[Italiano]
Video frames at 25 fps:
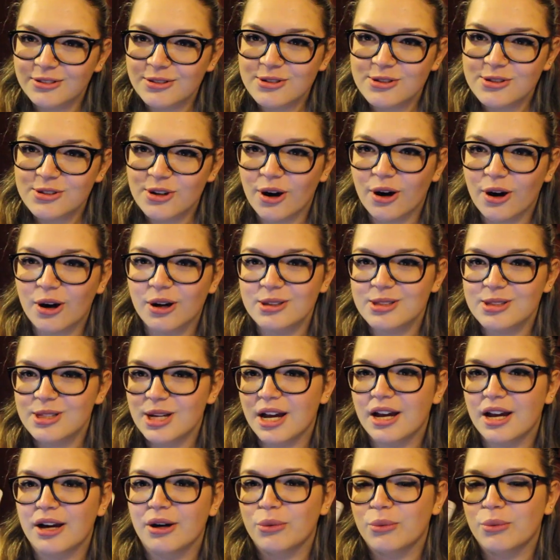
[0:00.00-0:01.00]
non lo so,
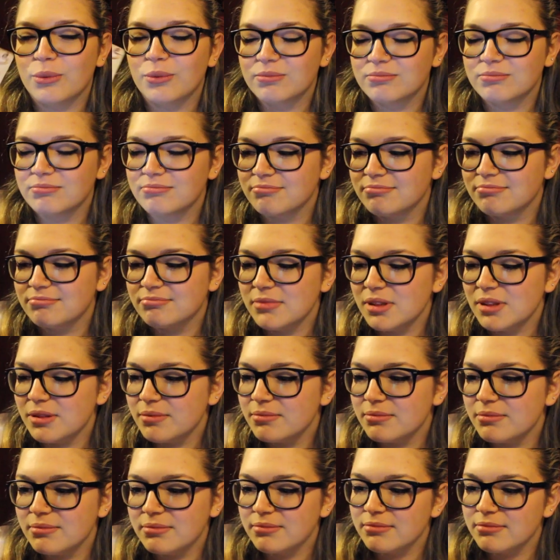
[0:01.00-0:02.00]
cioè
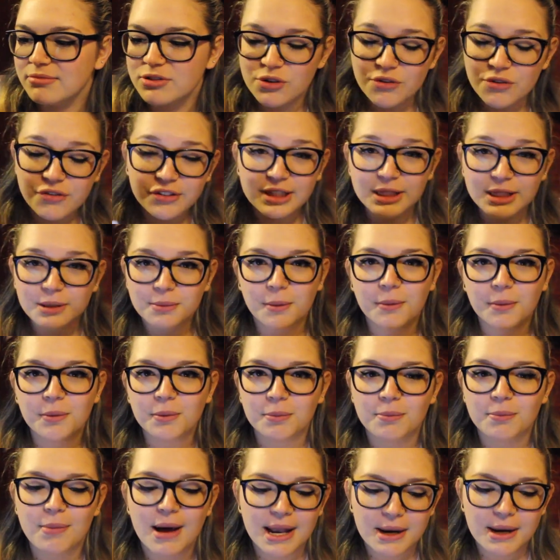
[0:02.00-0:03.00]
sono fatte
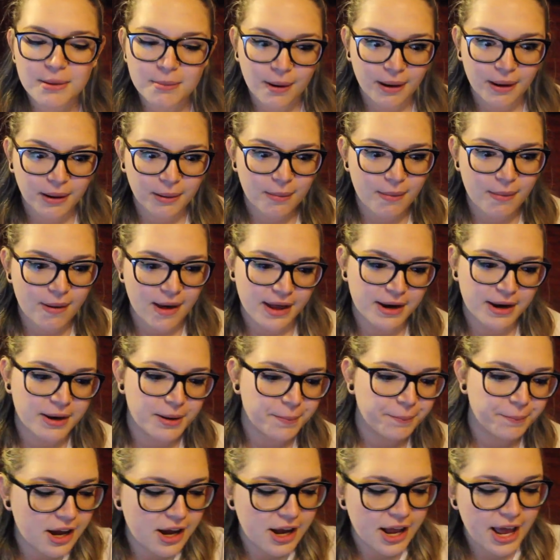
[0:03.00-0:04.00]
proprio bene bene
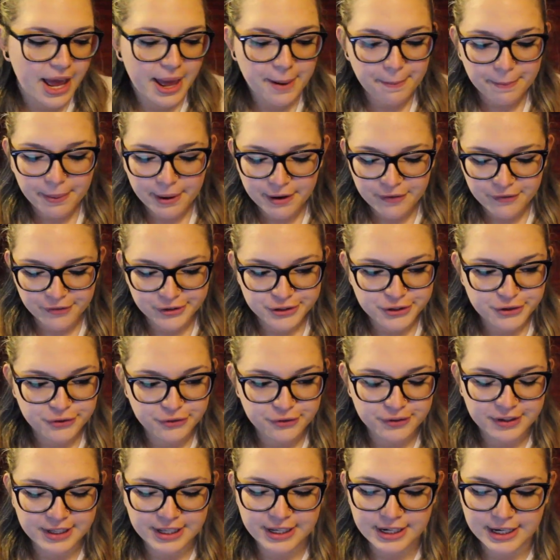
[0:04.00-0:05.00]
bene e poi
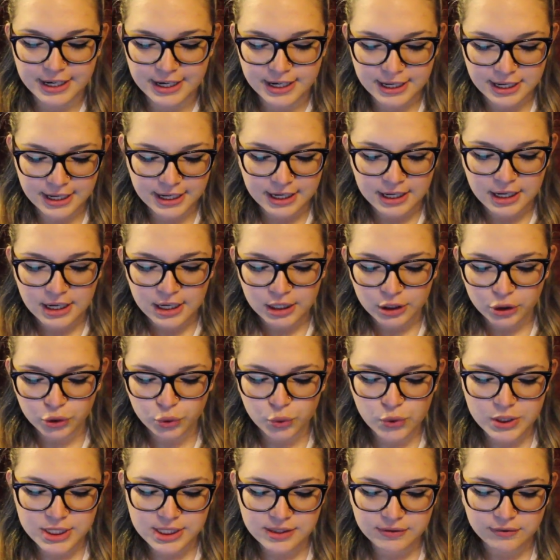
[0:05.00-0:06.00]
faccio vedere i
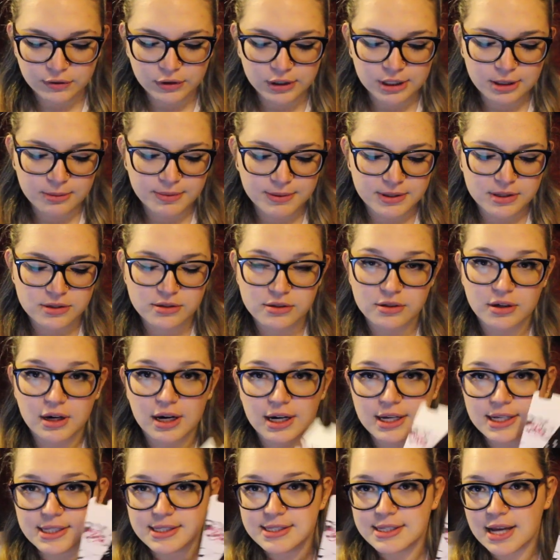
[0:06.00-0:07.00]
due sfondi
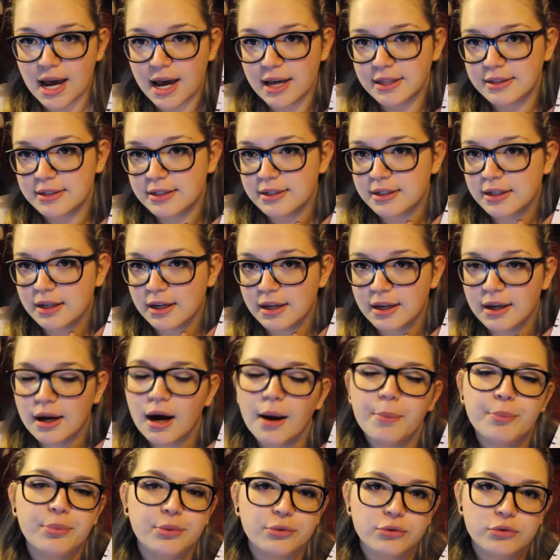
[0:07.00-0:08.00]
personalizzati che
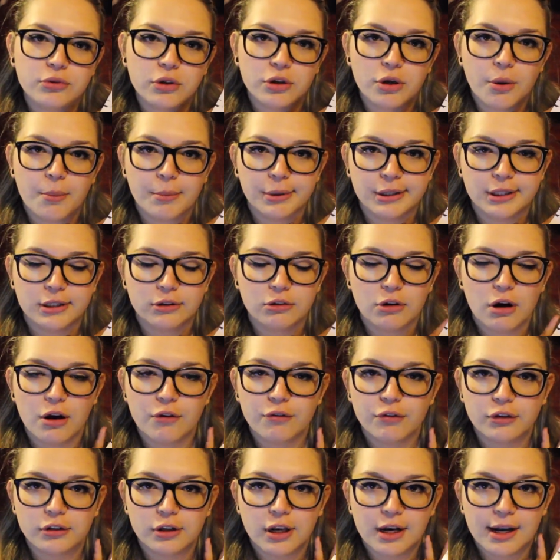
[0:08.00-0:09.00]
appunto io ho mandato
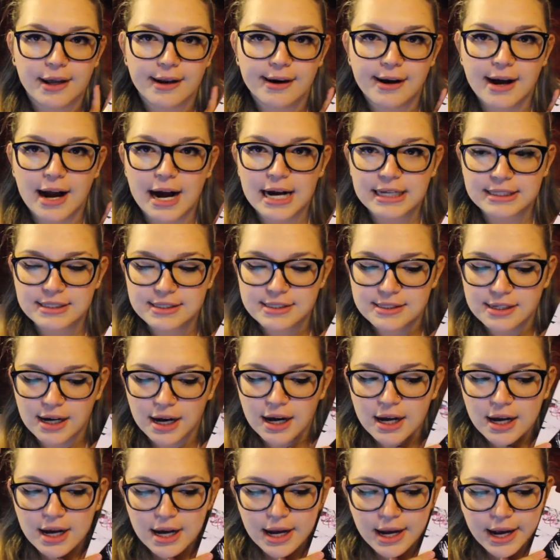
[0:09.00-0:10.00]
la foto alla
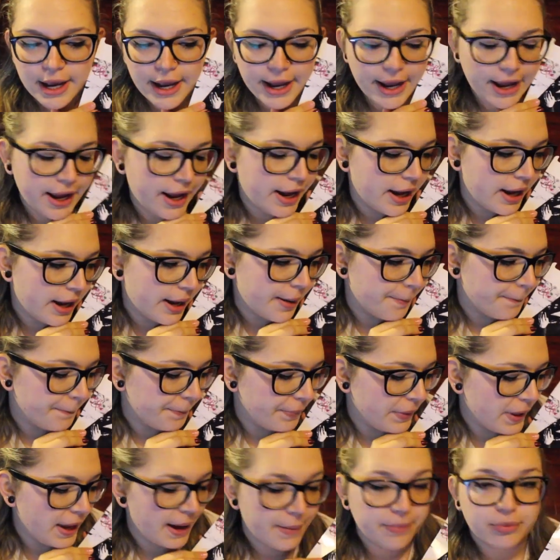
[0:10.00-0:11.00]
ragazza e,
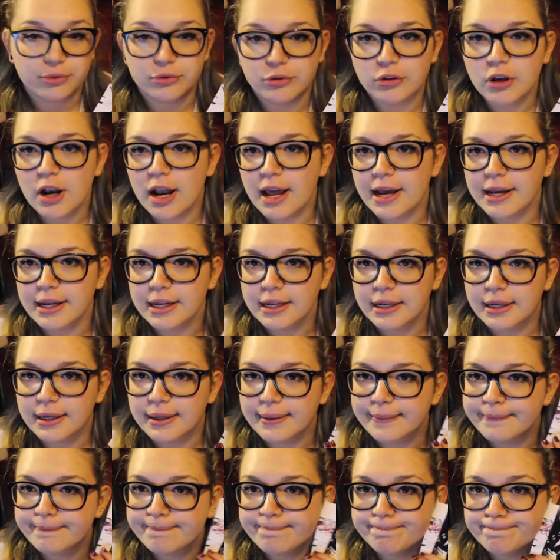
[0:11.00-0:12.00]
e appunto
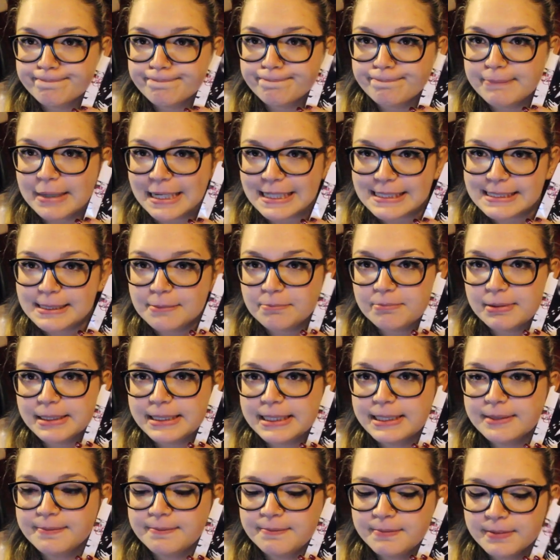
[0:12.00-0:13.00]
lei me l'ha
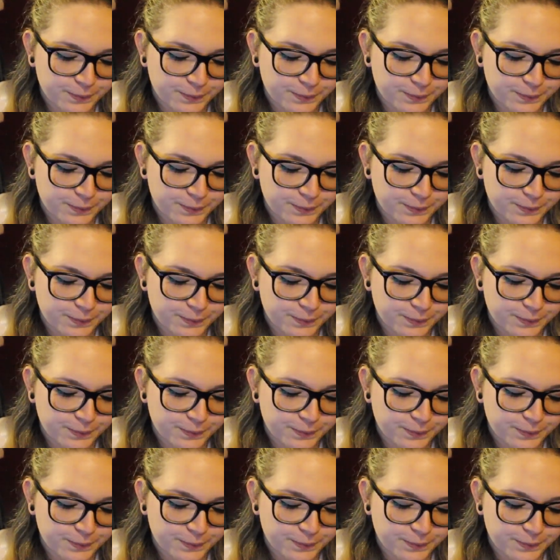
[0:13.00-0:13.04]
stampati